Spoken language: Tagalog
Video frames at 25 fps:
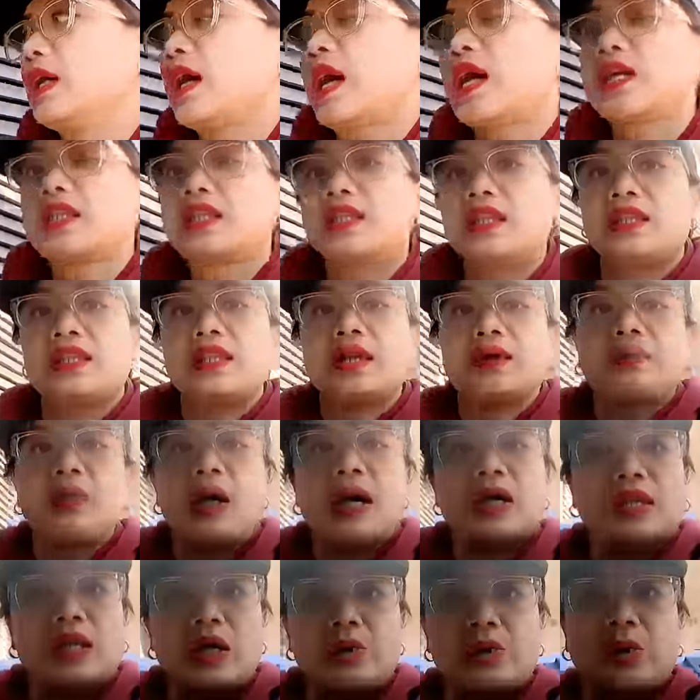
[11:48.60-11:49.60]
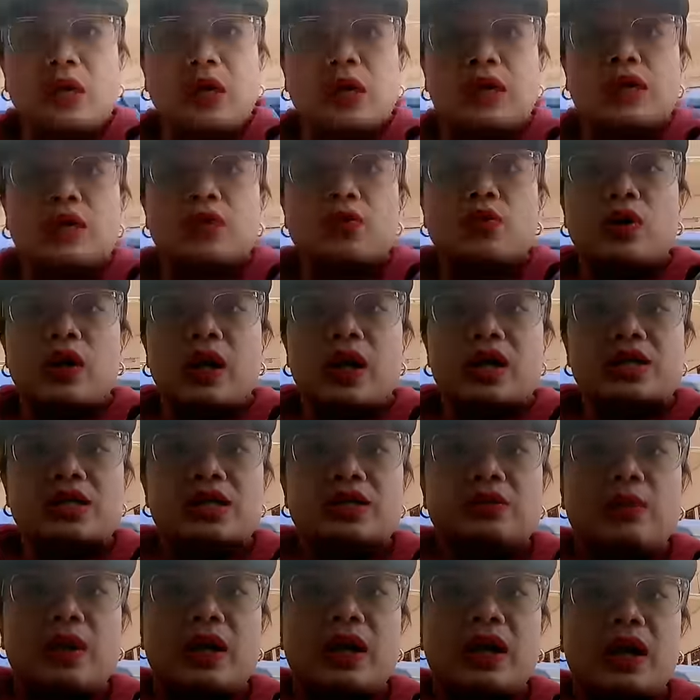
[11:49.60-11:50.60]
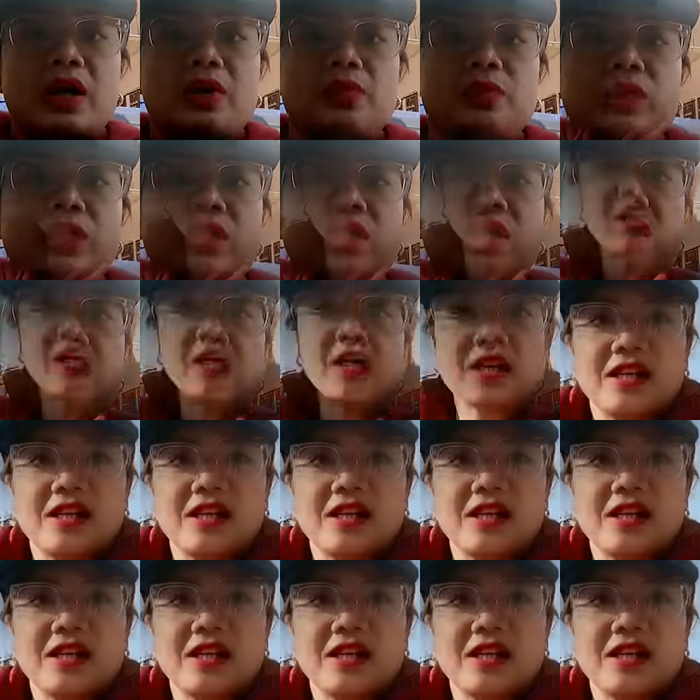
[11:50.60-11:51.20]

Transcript: car seat ng bata. Maganda yung car seat para kay Miggy.